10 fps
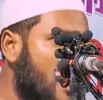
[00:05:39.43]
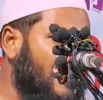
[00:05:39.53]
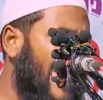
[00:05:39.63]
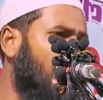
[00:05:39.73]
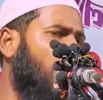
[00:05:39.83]

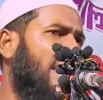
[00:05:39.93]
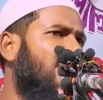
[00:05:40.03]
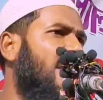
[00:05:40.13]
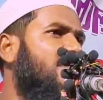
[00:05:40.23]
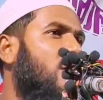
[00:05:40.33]
সরকার ওকে
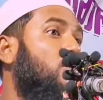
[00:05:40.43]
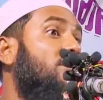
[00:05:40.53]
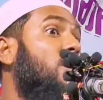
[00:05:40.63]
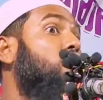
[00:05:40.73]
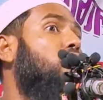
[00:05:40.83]
দিয়েছে
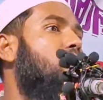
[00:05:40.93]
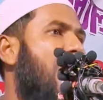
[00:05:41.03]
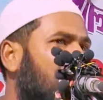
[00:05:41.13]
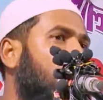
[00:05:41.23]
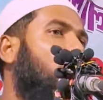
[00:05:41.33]
তুমি একটু
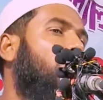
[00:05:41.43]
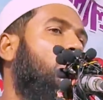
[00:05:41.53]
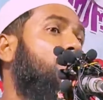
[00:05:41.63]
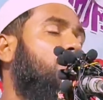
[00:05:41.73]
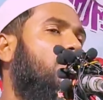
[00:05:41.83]
মাধ্যম
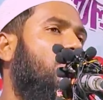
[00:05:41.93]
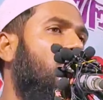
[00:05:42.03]
হয়েছ